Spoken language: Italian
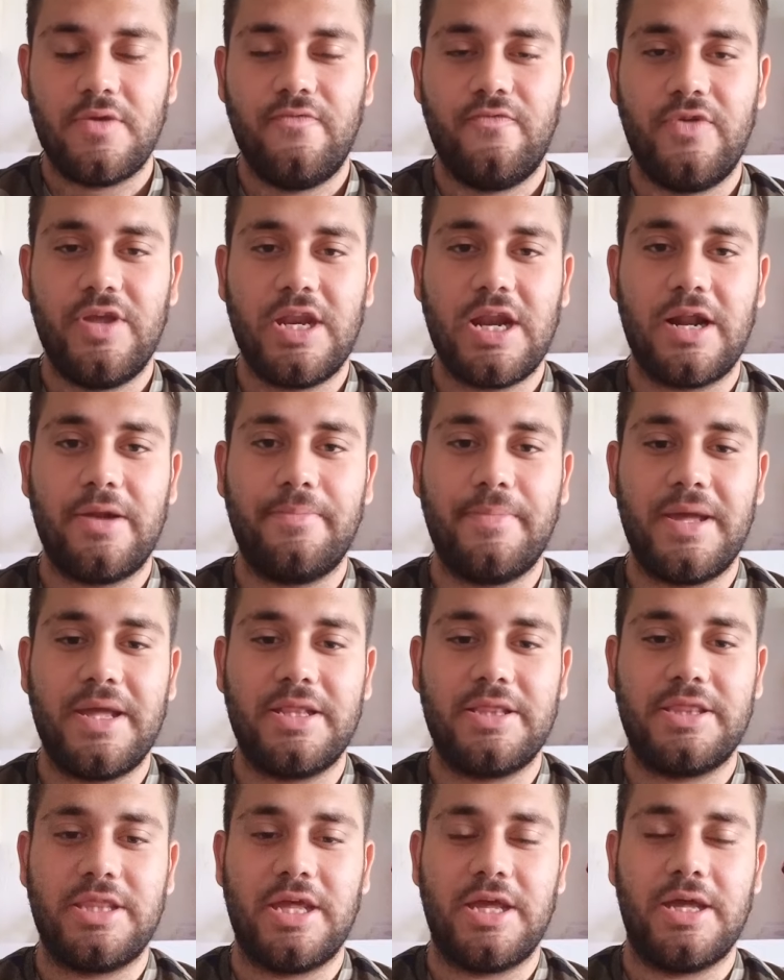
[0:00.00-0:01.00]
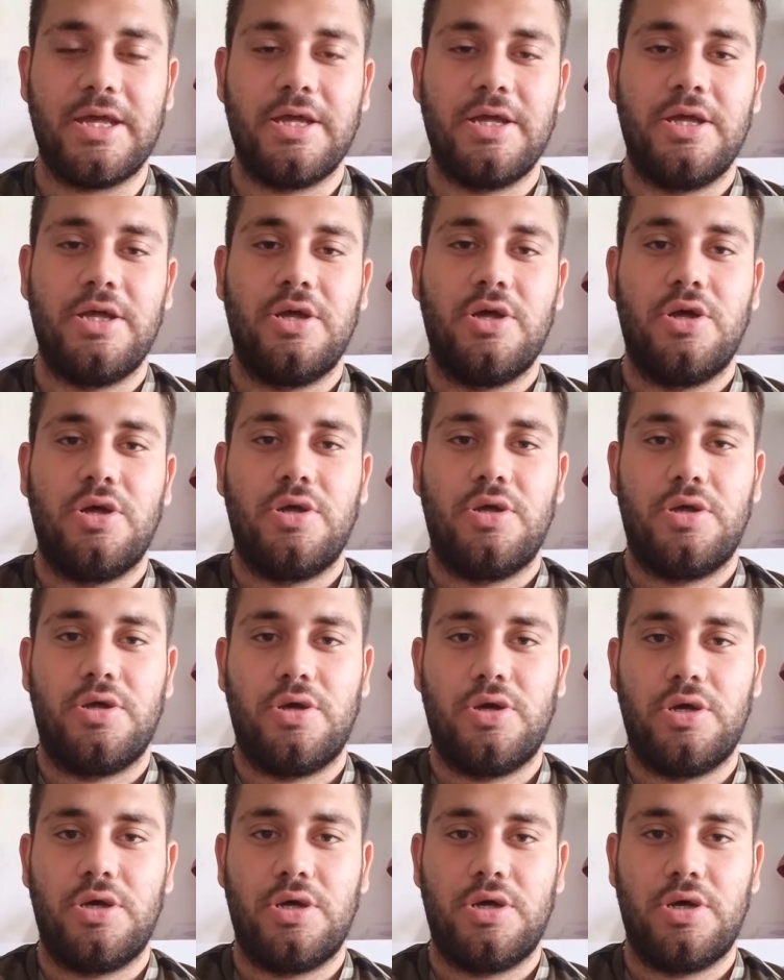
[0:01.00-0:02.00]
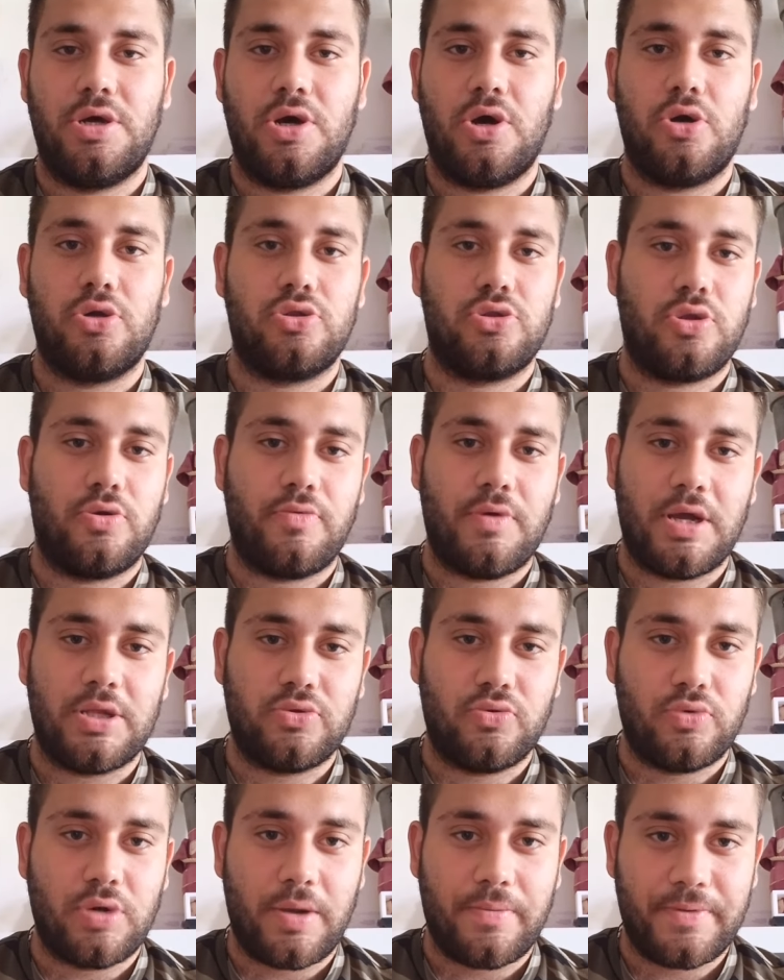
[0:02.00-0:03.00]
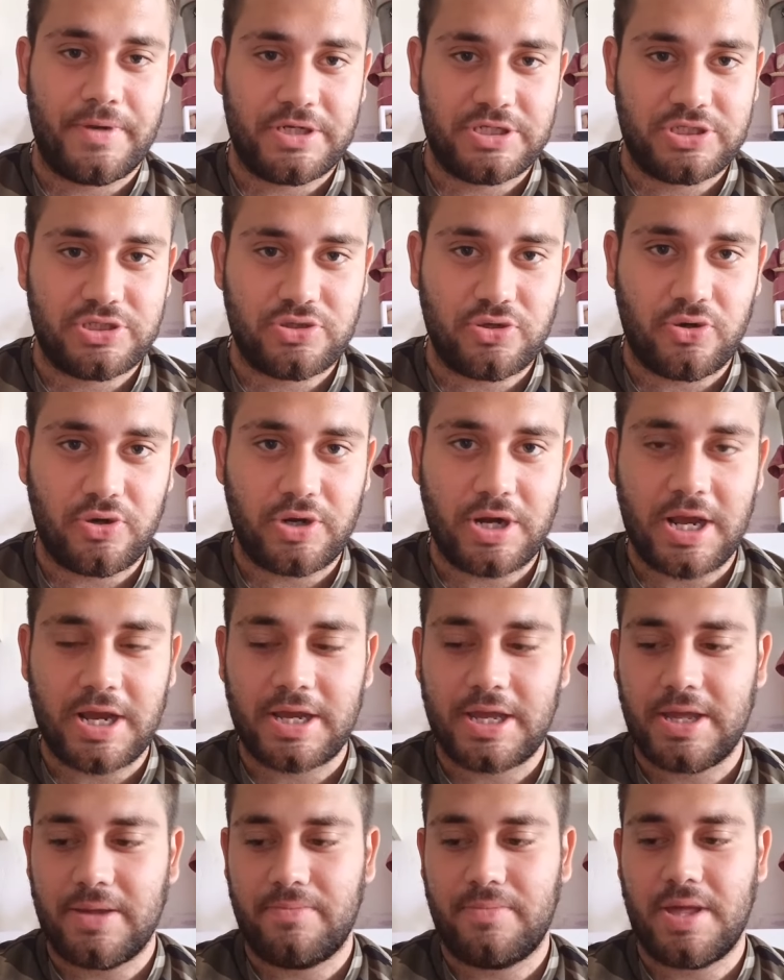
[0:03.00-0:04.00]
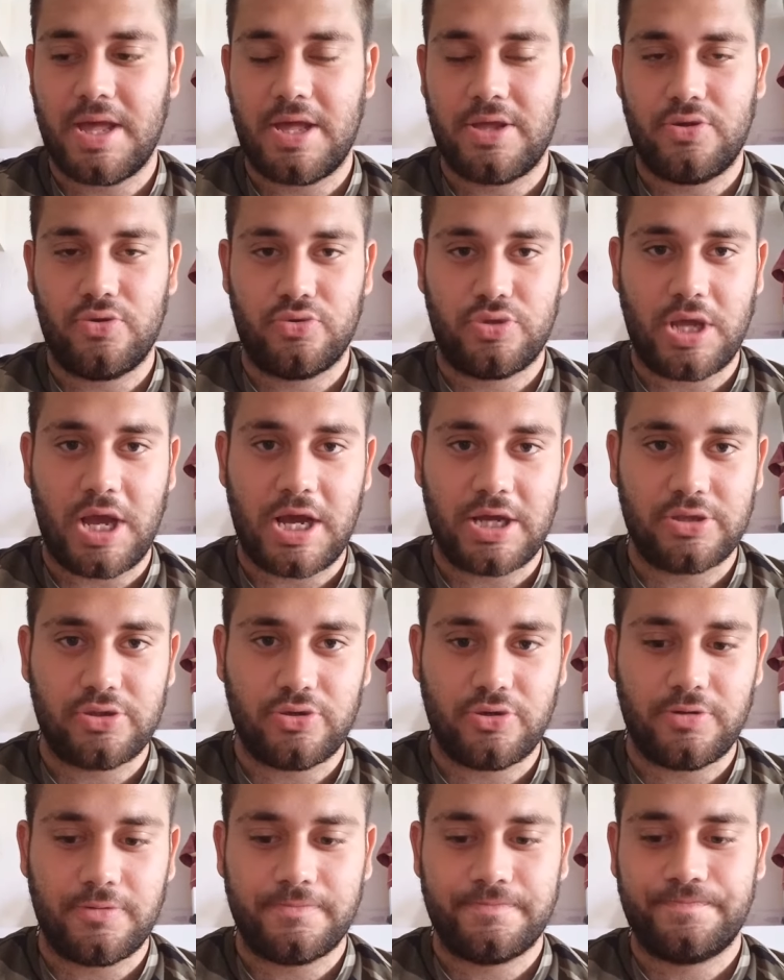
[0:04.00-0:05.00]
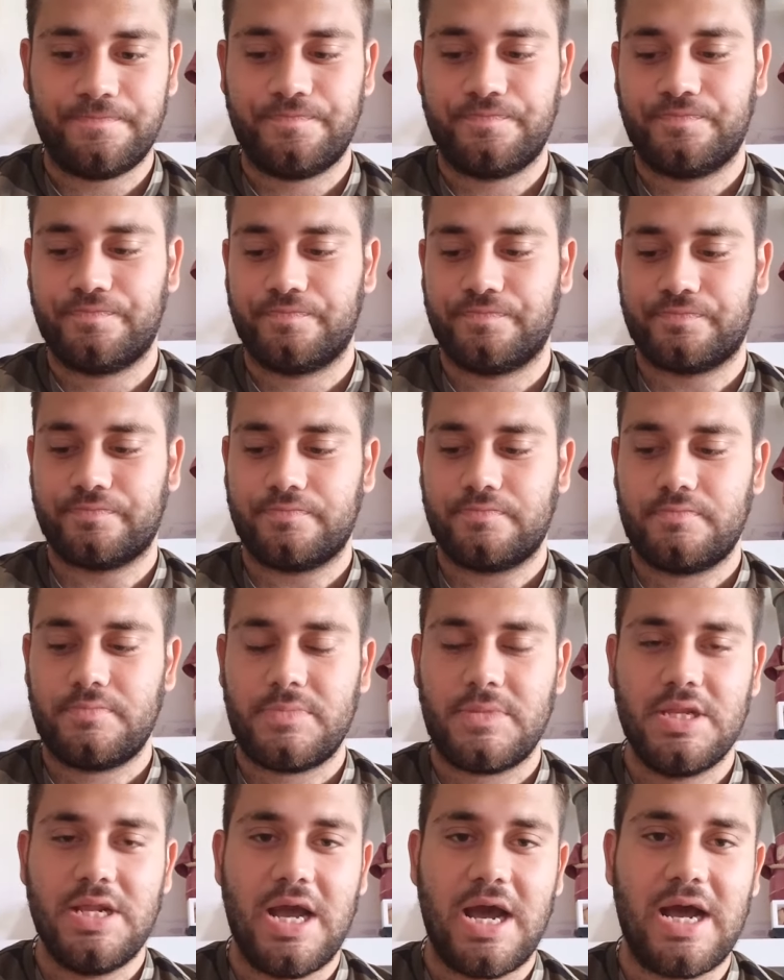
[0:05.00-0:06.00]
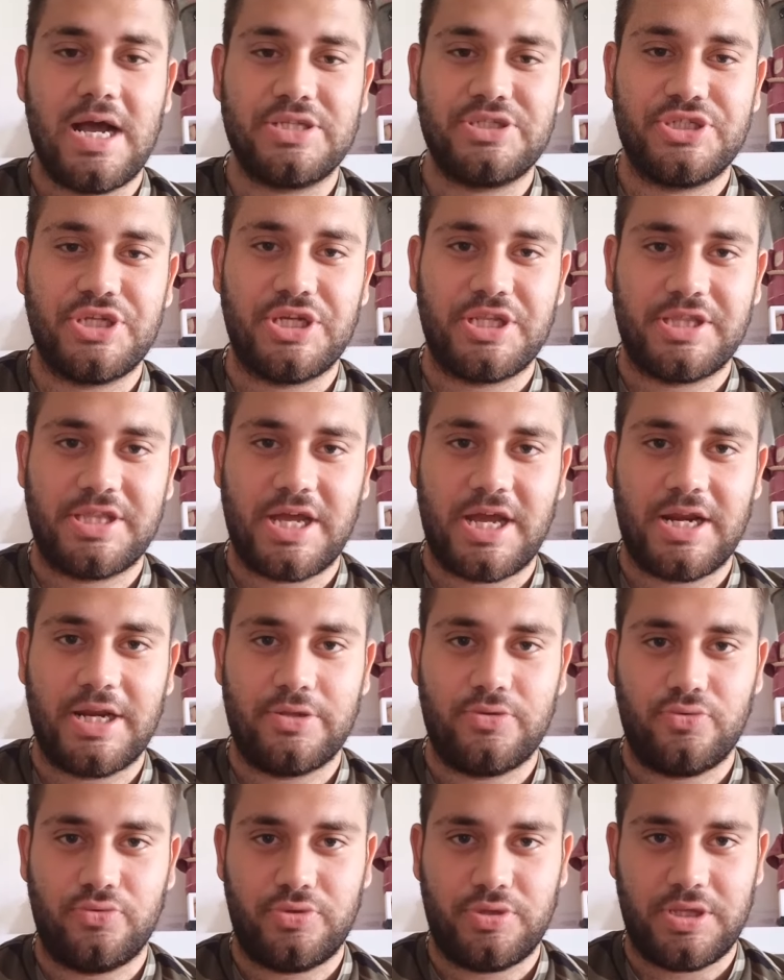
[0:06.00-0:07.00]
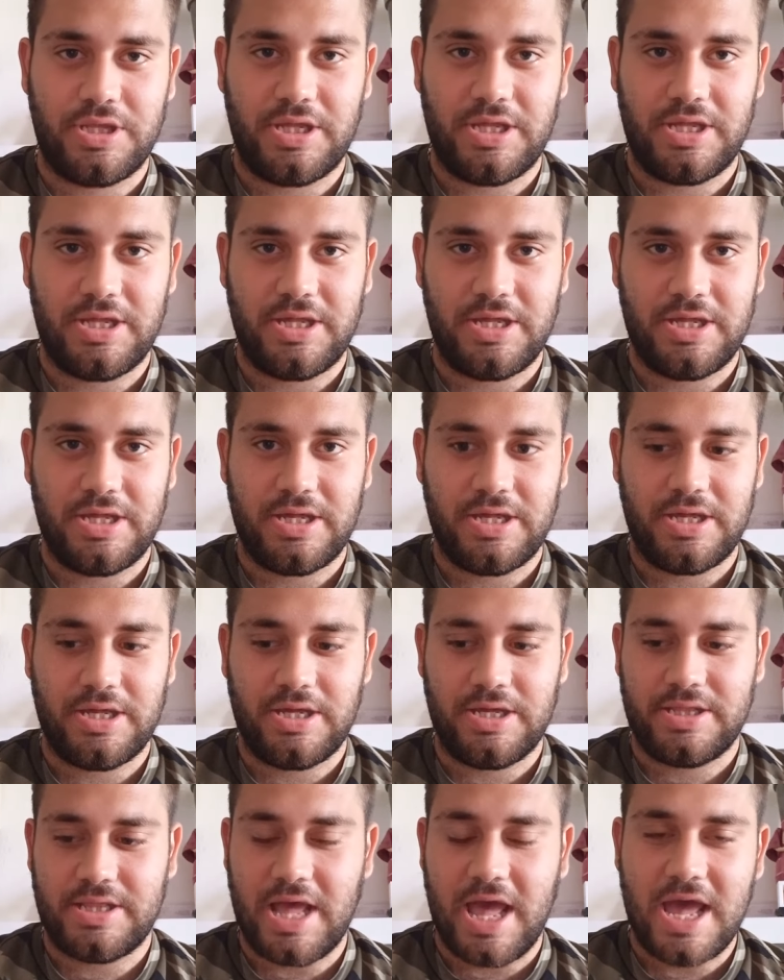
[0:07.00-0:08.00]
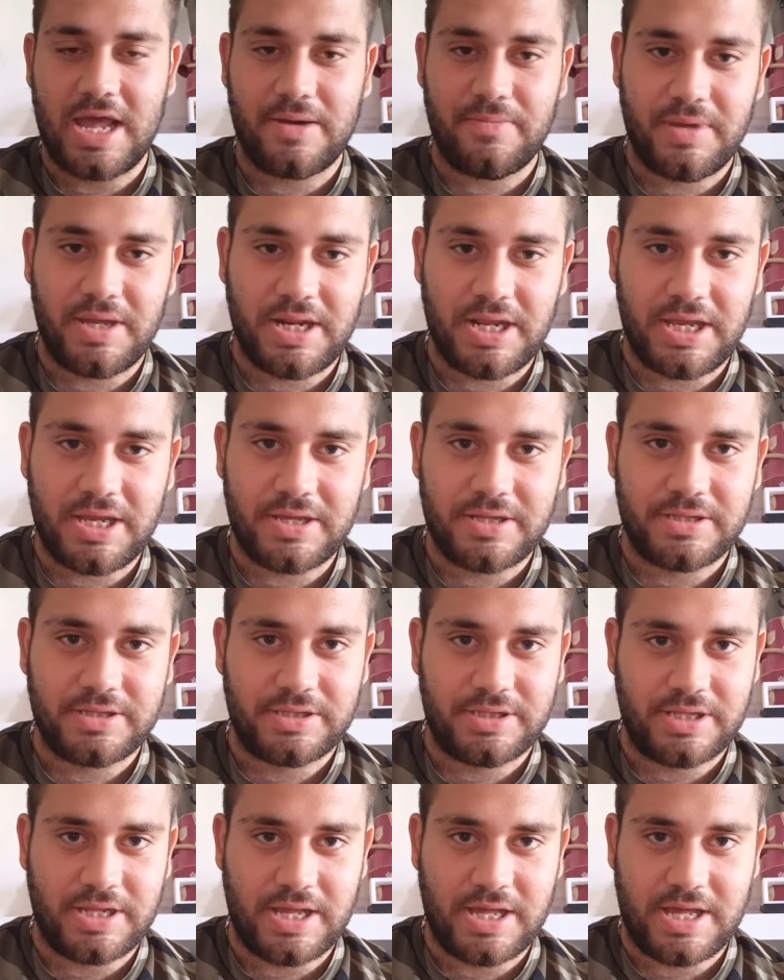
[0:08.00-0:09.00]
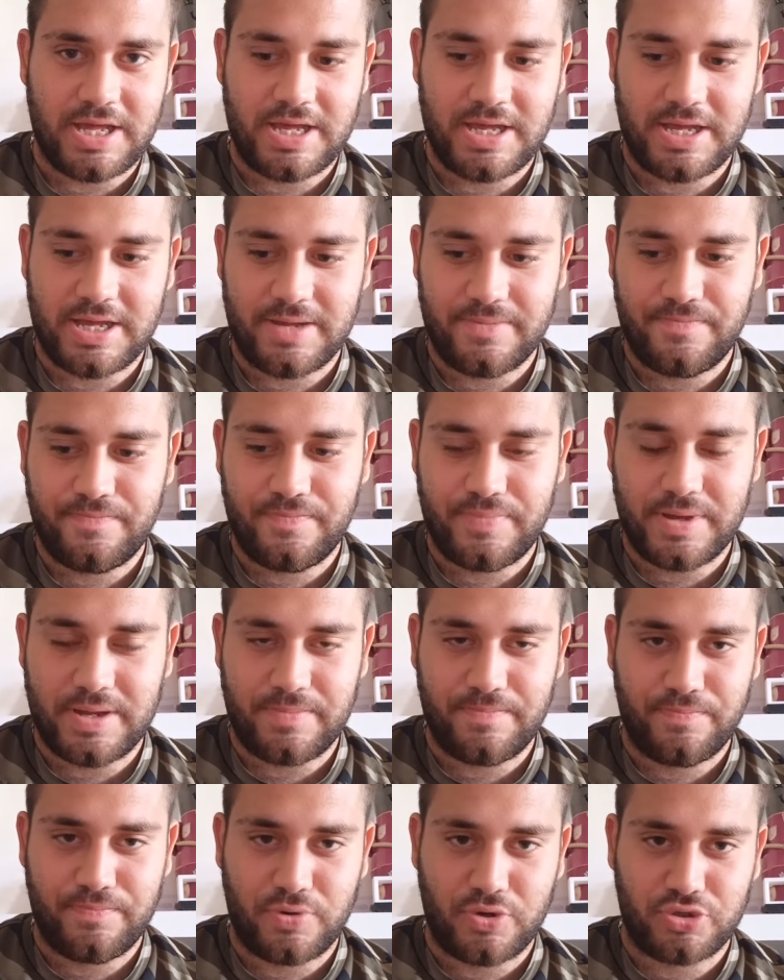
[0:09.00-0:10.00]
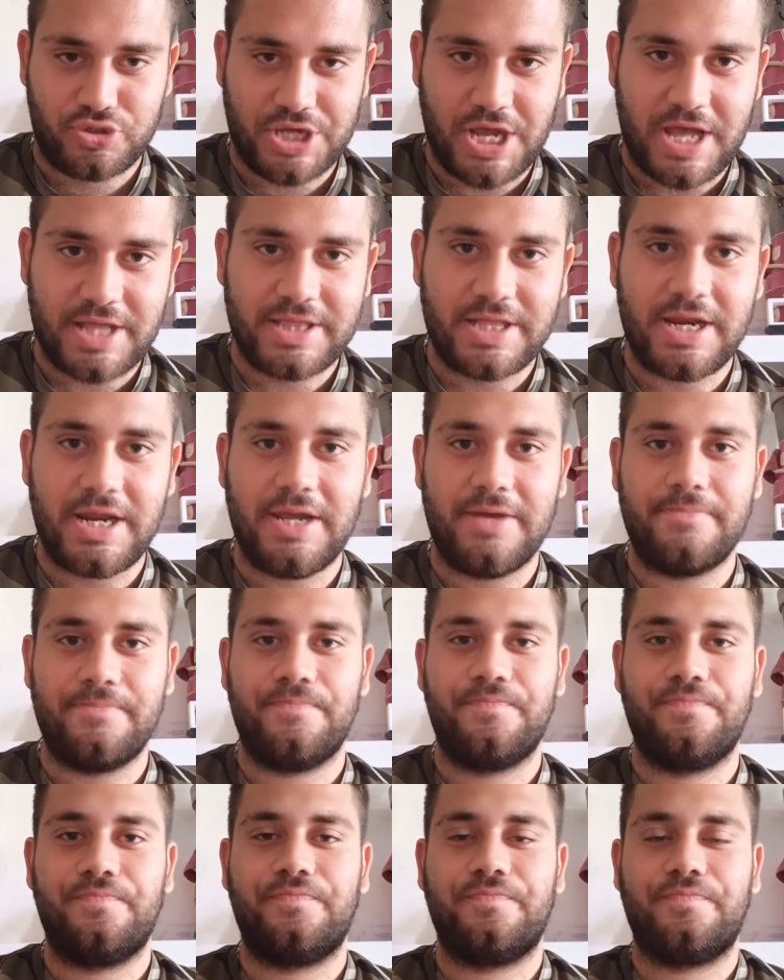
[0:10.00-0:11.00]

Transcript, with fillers: Finalmente eh, ho trovato una persona che mi ha aiutato a accettare tutti i termini de, per procedere